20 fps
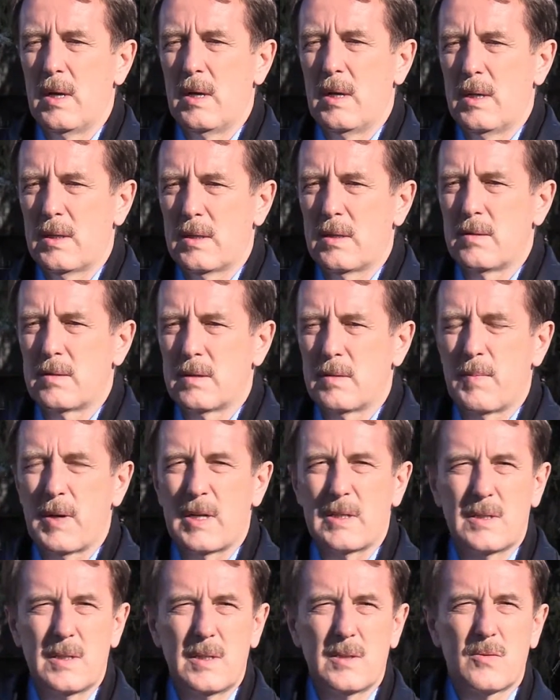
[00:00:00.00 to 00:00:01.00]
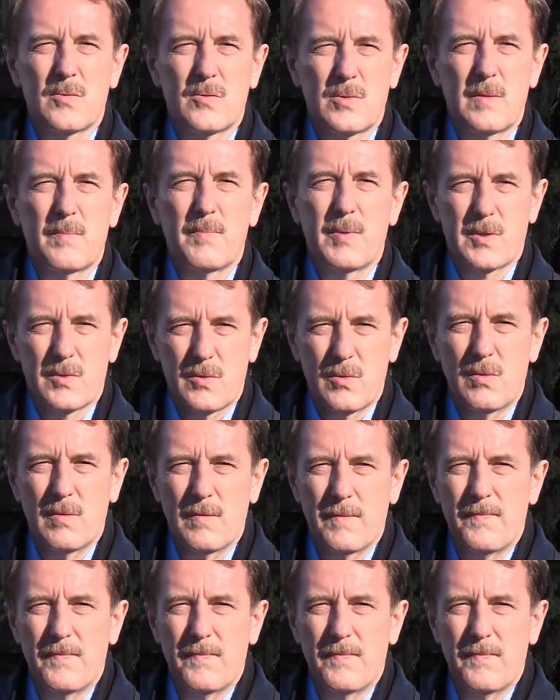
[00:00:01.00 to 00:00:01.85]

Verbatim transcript: этот процесс уже пошел.